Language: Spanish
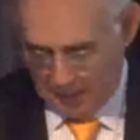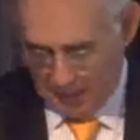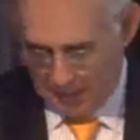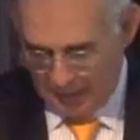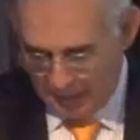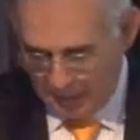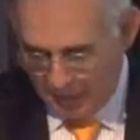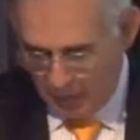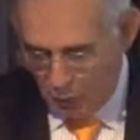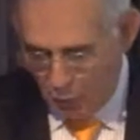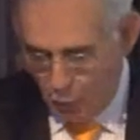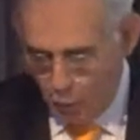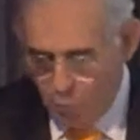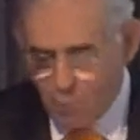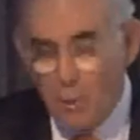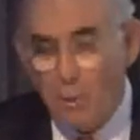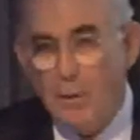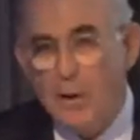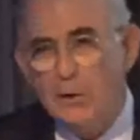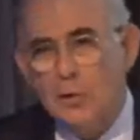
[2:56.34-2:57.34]
los
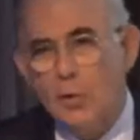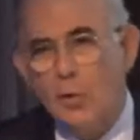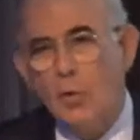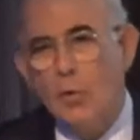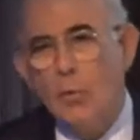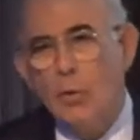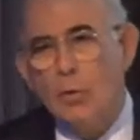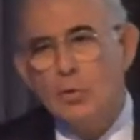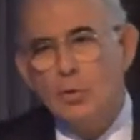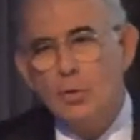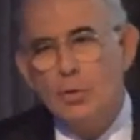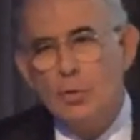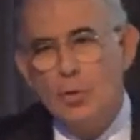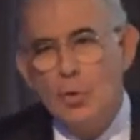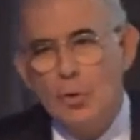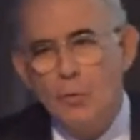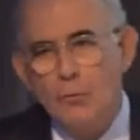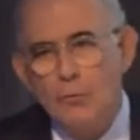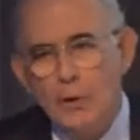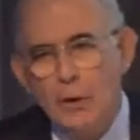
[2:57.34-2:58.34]
momentos
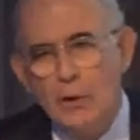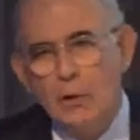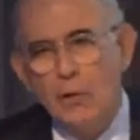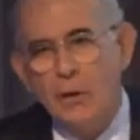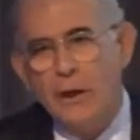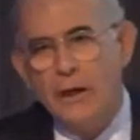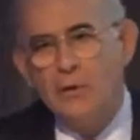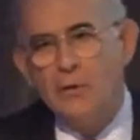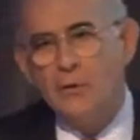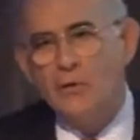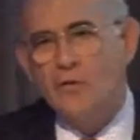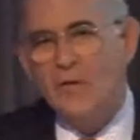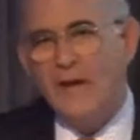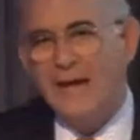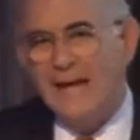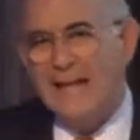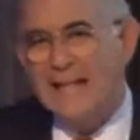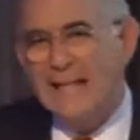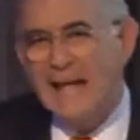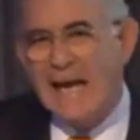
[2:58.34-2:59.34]
oportunos, bueno, esto se
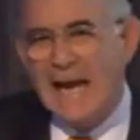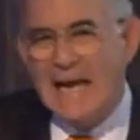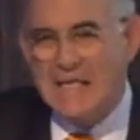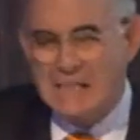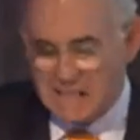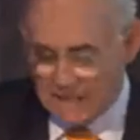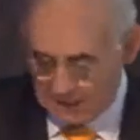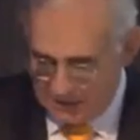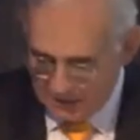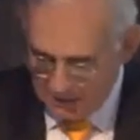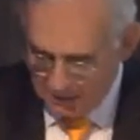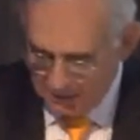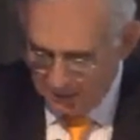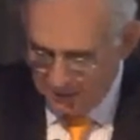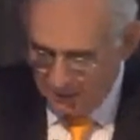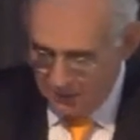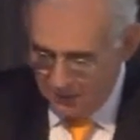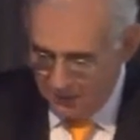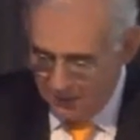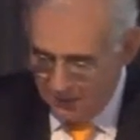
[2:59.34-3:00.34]
retrasa
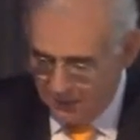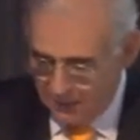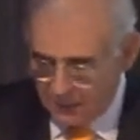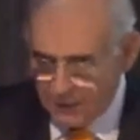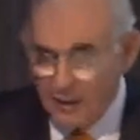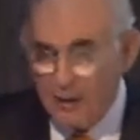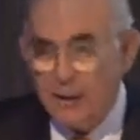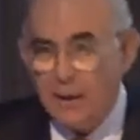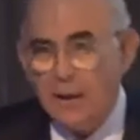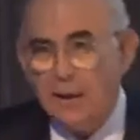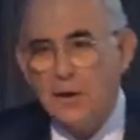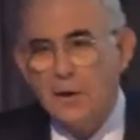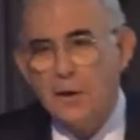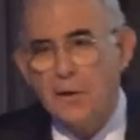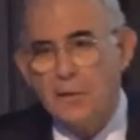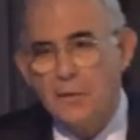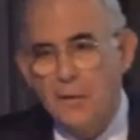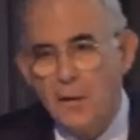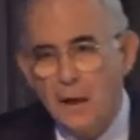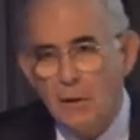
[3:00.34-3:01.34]
y
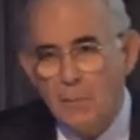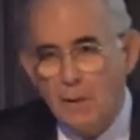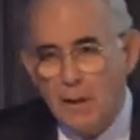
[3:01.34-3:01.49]
del